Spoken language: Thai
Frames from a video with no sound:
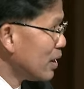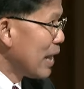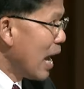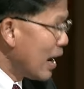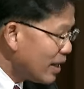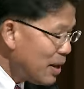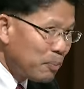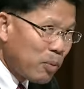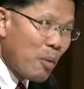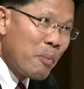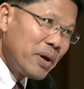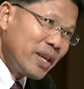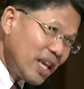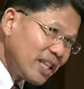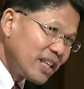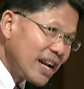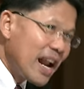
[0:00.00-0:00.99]
ทั้งที่ผมไม่
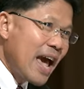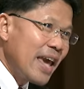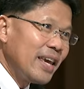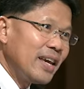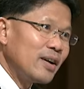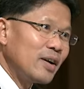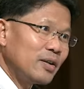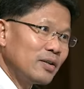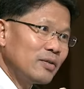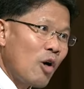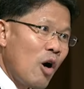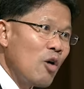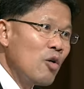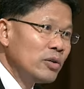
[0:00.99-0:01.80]
ใช่ทนายของ